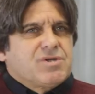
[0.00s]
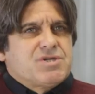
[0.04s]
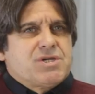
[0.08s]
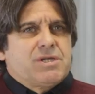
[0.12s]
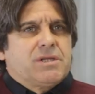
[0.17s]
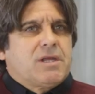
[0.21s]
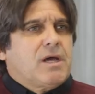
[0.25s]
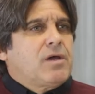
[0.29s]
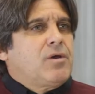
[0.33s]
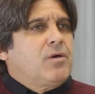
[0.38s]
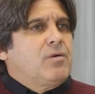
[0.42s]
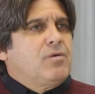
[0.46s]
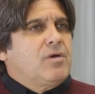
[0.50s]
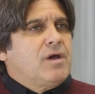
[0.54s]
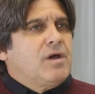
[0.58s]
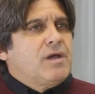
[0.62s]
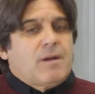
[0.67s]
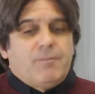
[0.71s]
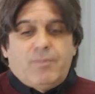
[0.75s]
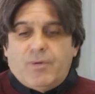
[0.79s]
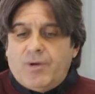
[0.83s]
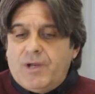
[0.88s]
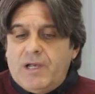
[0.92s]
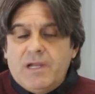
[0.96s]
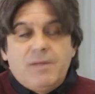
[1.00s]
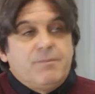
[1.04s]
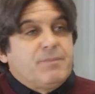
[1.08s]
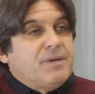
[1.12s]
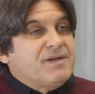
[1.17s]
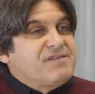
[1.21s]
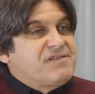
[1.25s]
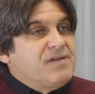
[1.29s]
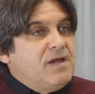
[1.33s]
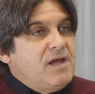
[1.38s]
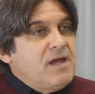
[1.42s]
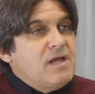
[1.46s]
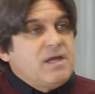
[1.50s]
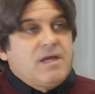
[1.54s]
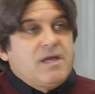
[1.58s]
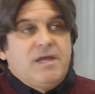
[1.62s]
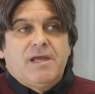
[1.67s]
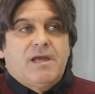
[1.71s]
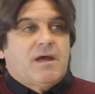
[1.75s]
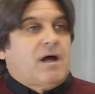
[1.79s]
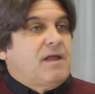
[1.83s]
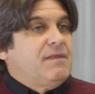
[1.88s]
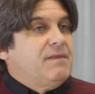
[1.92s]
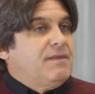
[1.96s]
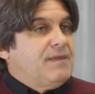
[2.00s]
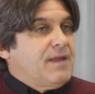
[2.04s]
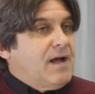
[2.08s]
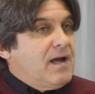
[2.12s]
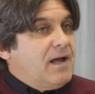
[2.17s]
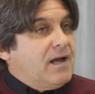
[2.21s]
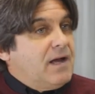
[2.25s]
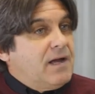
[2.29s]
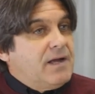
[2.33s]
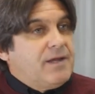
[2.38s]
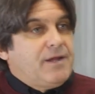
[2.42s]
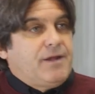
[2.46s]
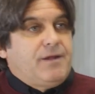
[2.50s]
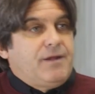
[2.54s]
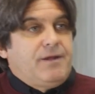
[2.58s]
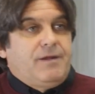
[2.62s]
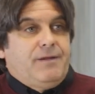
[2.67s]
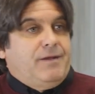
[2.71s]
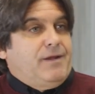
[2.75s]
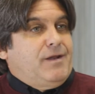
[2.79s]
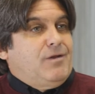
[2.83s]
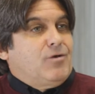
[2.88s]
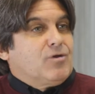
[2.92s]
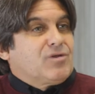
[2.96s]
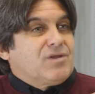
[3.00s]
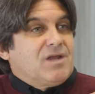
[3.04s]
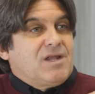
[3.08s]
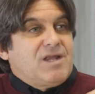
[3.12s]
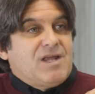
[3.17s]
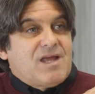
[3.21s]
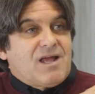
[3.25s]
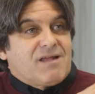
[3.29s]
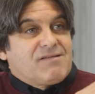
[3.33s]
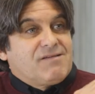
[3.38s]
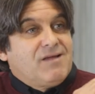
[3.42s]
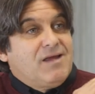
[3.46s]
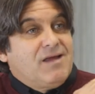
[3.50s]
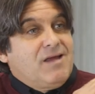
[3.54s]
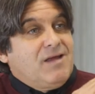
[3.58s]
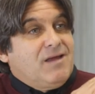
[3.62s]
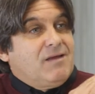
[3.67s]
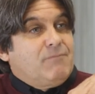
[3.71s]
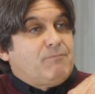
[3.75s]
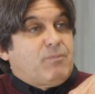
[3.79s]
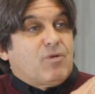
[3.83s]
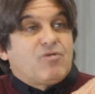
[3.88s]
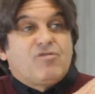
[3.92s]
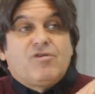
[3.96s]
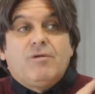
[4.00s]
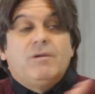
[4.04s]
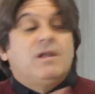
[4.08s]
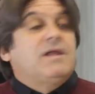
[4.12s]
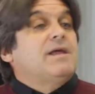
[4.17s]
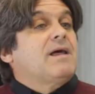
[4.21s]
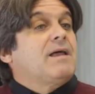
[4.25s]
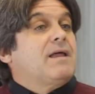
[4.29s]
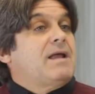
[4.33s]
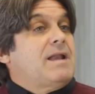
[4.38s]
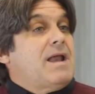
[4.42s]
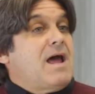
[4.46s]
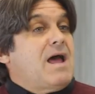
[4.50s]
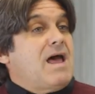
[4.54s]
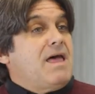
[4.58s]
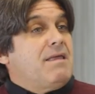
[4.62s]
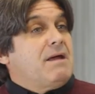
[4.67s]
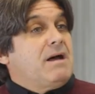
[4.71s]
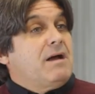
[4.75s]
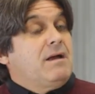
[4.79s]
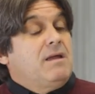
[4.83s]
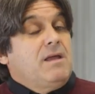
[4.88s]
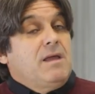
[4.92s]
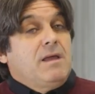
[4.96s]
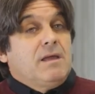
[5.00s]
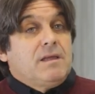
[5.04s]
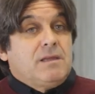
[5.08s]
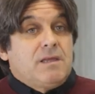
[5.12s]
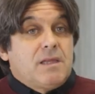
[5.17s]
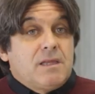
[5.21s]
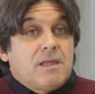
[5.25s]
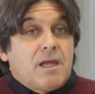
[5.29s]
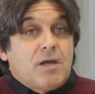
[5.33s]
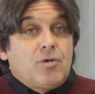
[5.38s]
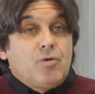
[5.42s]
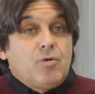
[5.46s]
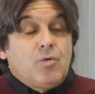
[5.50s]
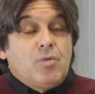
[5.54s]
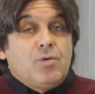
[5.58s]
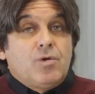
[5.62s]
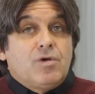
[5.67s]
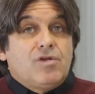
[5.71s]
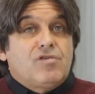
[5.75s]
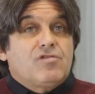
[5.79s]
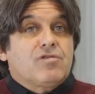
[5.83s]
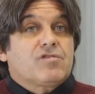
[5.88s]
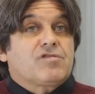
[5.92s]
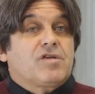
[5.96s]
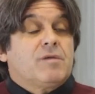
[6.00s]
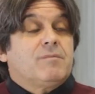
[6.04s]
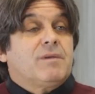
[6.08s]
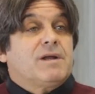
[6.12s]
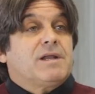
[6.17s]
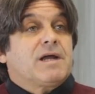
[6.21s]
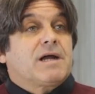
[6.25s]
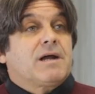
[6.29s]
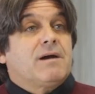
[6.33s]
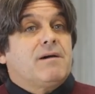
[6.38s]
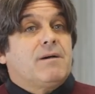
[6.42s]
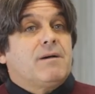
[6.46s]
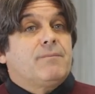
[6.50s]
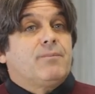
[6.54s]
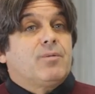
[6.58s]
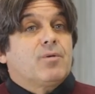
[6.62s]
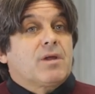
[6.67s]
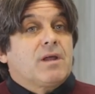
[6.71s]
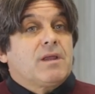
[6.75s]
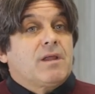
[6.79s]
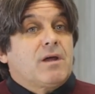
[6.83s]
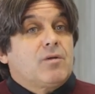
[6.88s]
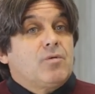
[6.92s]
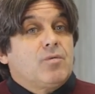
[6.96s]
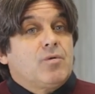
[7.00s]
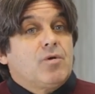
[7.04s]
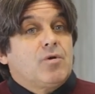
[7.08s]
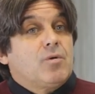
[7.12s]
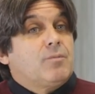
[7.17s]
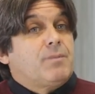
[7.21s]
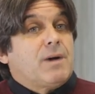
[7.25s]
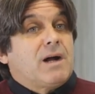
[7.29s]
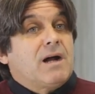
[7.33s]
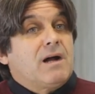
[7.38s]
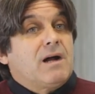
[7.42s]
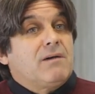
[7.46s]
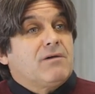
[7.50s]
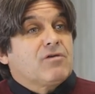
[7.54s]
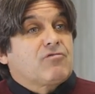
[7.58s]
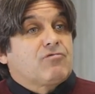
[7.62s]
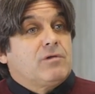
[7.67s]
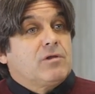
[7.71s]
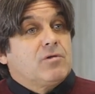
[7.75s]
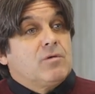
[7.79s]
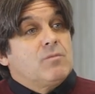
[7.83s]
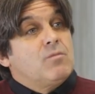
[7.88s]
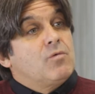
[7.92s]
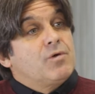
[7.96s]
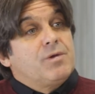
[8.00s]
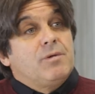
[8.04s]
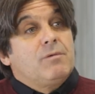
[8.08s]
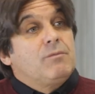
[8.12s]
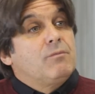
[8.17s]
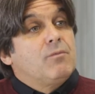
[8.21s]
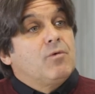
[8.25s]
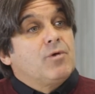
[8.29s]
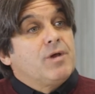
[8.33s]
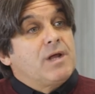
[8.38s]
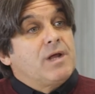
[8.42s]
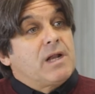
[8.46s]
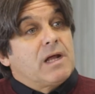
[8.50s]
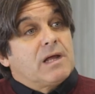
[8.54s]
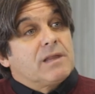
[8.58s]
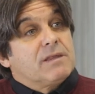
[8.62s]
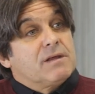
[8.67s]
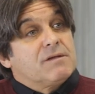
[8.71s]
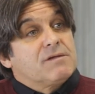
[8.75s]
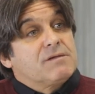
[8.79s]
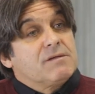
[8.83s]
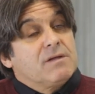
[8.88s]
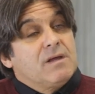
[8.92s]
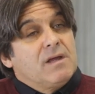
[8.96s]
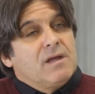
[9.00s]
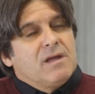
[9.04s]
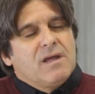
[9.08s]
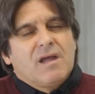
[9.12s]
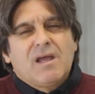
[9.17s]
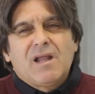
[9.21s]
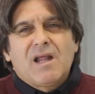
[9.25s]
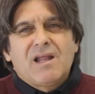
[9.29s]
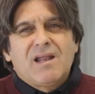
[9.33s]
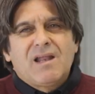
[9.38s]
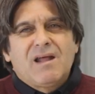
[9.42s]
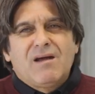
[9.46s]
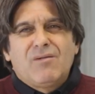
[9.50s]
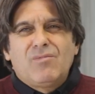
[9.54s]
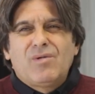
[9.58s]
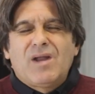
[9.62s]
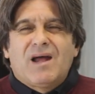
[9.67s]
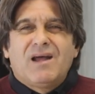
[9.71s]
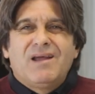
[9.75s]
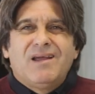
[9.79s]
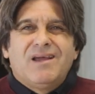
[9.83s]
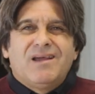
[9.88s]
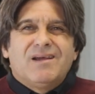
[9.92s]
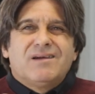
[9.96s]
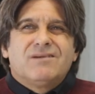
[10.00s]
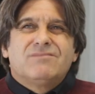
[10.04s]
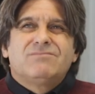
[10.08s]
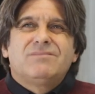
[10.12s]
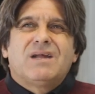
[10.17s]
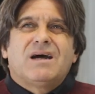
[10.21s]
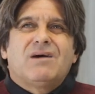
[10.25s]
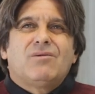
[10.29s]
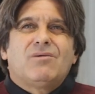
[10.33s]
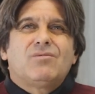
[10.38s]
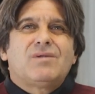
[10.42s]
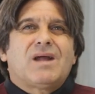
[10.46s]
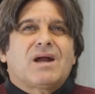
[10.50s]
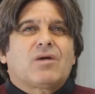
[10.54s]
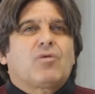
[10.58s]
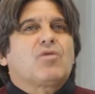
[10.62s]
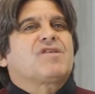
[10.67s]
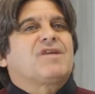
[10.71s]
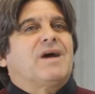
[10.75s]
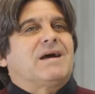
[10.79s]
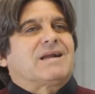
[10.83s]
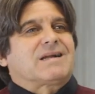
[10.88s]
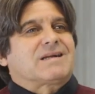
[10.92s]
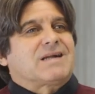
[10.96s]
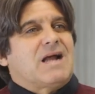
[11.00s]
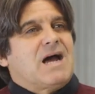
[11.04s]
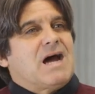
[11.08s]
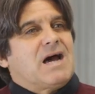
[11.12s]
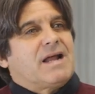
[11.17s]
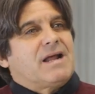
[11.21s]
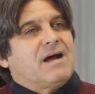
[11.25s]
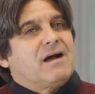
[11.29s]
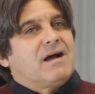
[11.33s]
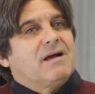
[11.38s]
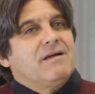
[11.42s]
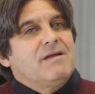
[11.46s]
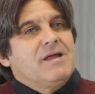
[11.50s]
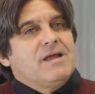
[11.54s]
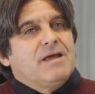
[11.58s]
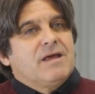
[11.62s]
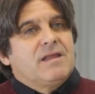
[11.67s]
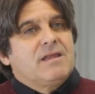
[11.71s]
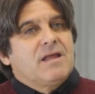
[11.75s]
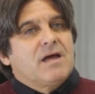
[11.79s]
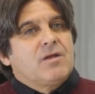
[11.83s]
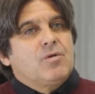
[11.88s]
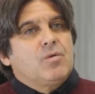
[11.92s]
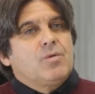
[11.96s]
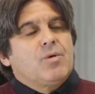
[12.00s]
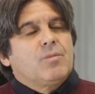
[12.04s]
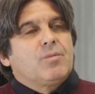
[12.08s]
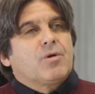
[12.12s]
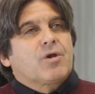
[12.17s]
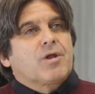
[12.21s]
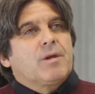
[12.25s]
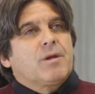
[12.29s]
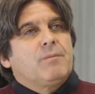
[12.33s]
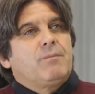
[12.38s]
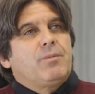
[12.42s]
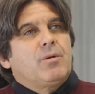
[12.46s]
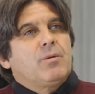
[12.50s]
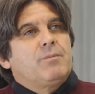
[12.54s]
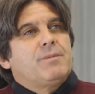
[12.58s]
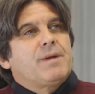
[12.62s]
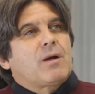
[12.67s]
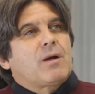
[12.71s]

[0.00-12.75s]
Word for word: 81, era por el IPC, y andá, y, no tenías eh, posibilidad de nada, y en Danubio eso se manejaba porque Danubio no pagaba sueldos muy, muy grandes. Era una, una, una cosa rara. En Danubio, por ejemplo, me